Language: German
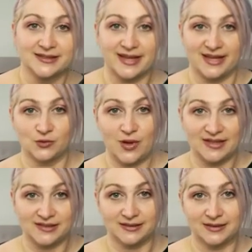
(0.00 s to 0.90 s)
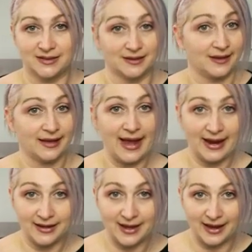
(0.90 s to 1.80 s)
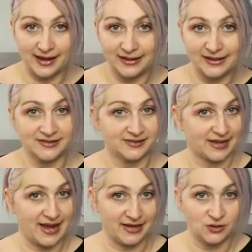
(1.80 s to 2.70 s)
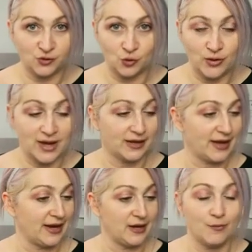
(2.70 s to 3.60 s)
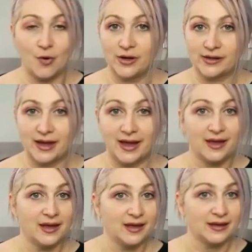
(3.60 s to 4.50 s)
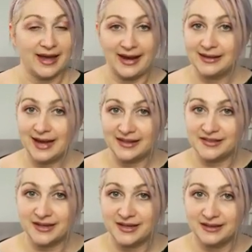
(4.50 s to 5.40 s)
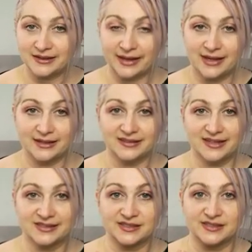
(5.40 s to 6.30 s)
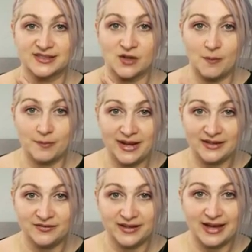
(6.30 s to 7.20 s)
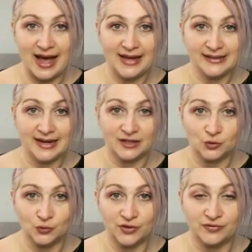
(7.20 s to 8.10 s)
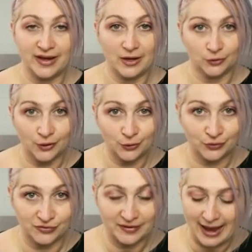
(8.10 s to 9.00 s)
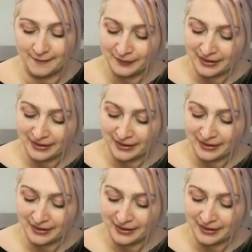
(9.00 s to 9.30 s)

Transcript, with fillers: Das heißt, du hast hier drinnen kein Ei, es ist kein Soja, keine Molke, kein Casein drinnen. Das heißt, es ist komplett vegan, laktosefrei und glutenfrei.